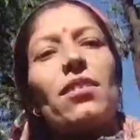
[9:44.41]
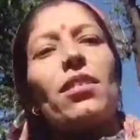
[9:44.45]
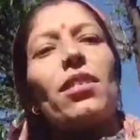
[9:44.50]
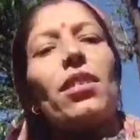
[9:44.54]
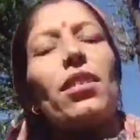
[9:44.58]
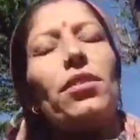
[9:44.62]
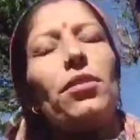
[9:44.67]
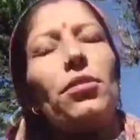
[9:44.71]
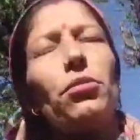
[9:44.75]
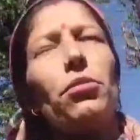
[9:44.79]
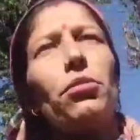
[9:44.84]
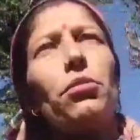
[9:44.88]

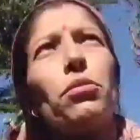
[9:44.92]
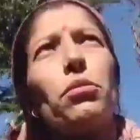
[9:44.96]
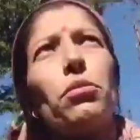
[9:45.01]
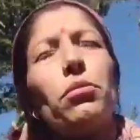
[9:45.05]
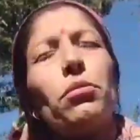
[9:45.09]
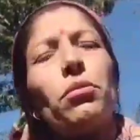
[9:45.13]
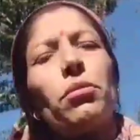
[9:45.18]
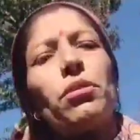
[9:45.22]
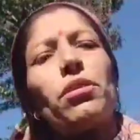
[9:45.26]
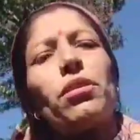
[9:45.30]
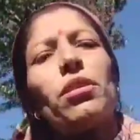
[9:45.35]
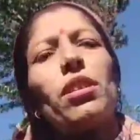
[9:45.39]
दो
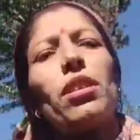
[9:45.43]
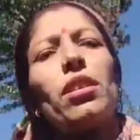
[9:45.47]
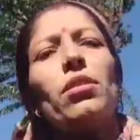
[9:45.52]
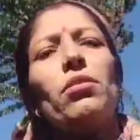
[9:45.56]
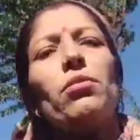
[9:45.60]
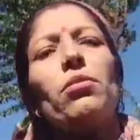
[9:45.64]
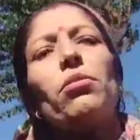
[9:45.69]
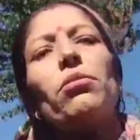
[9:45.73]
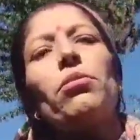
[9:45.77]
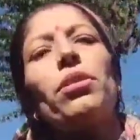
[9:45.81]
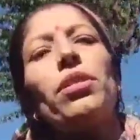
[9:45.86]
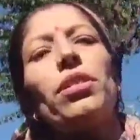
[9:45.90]
लोग तीन
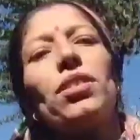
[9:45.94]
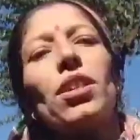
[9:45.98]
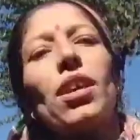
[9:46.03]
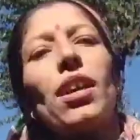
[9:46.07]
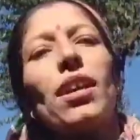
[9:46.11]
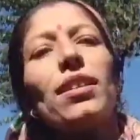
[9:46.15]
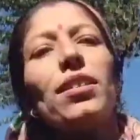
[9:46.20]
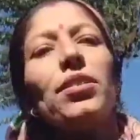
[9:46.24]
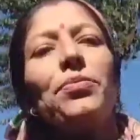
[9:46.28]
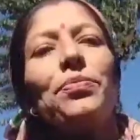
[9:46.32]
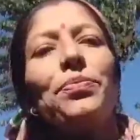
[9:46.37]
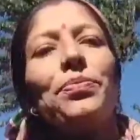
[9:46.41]
लोगों ने
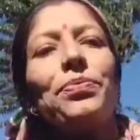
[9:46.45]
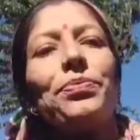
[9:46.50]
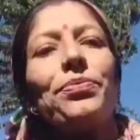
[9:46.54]
शायद